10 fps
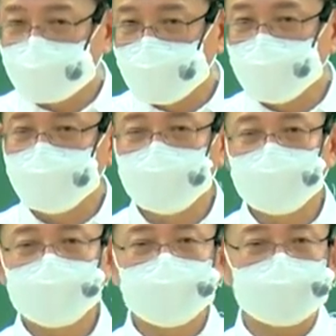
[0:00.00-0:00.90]
일부
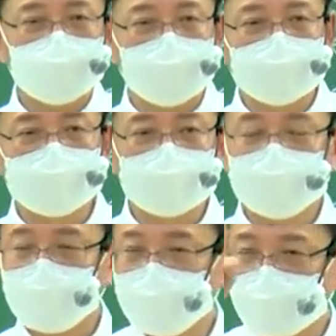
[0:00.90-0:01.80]
주고 다
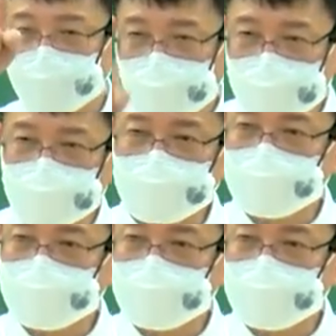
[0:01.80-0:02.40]
지급 전 팔아먹는